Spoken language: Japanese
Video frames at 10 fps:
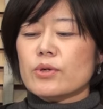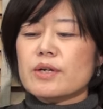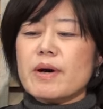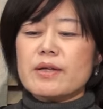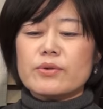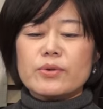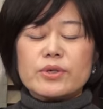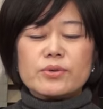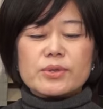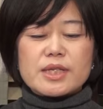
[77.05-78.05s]
これは
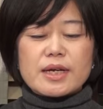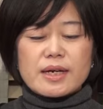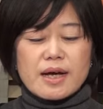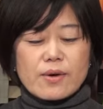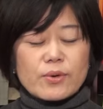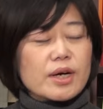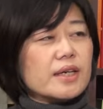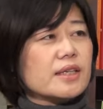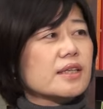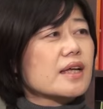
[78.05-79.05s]
伊藤さんがお書
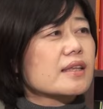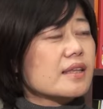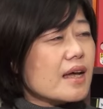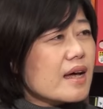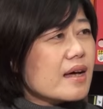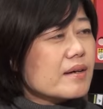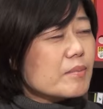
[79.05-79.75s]
きになった、